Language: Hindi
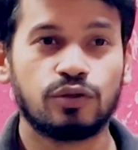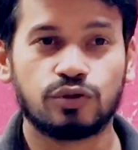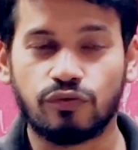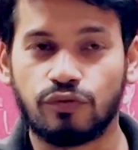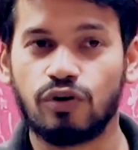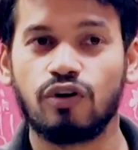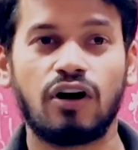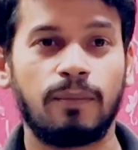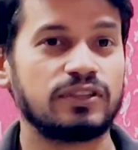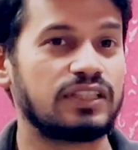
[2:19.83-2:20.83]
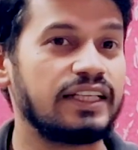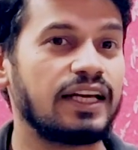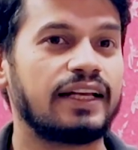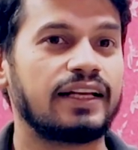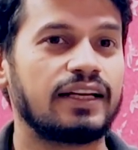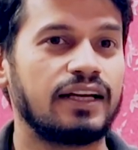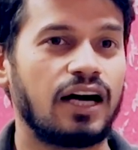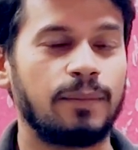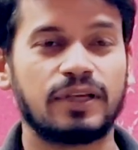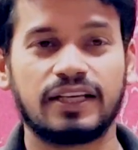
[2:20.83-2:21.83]
तो वो लोग वापस नहीं आएंगे
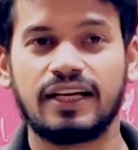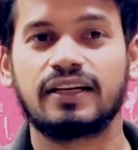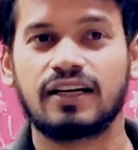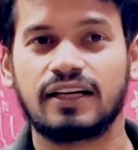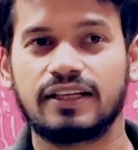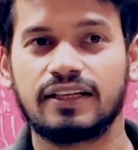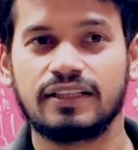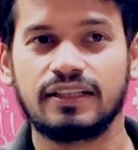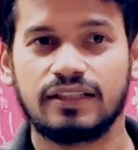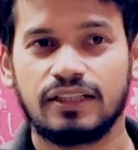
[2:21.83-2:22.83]
आपकी केयर करने के लिए